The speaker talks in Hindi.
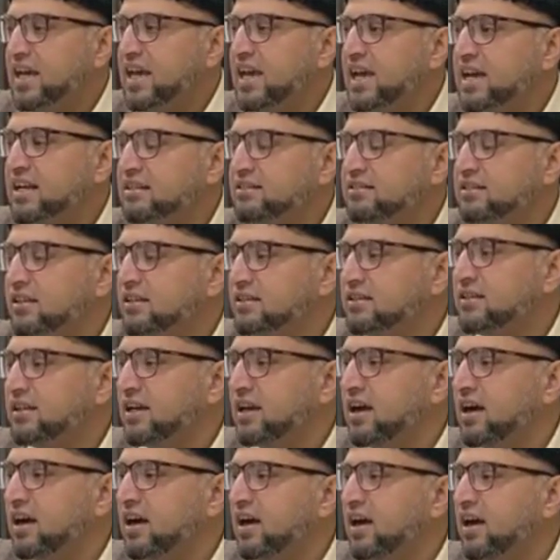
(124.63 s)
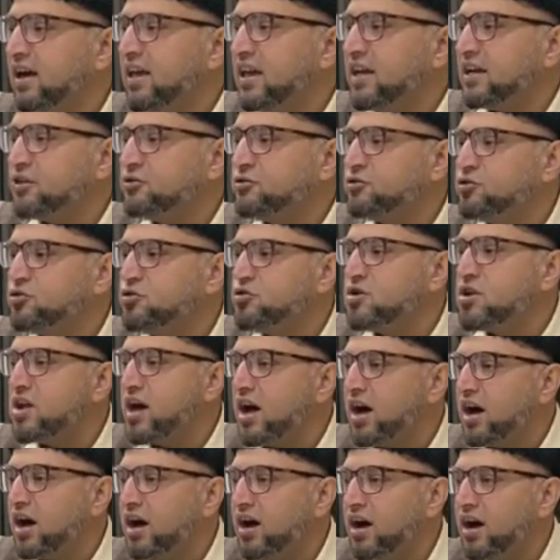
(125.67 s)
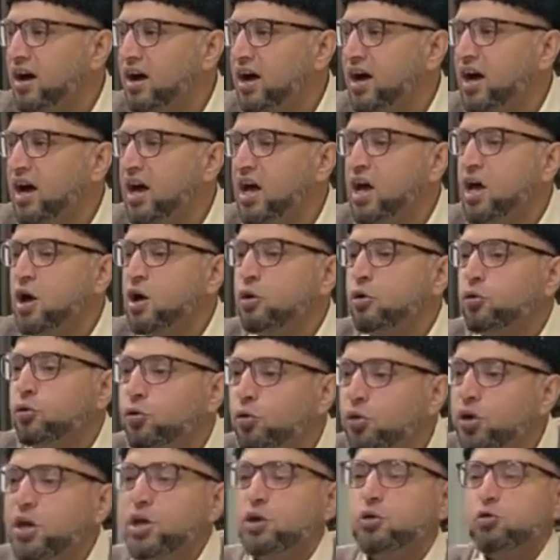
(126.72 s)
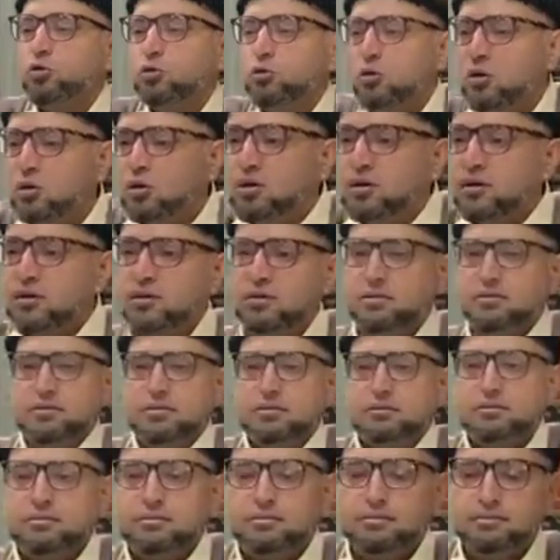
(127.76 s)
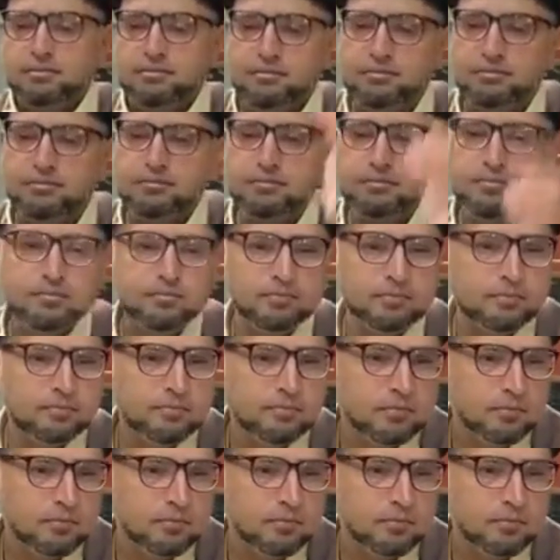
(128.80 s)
एक धनिया एक जुल्लाहा रुई को हम्म,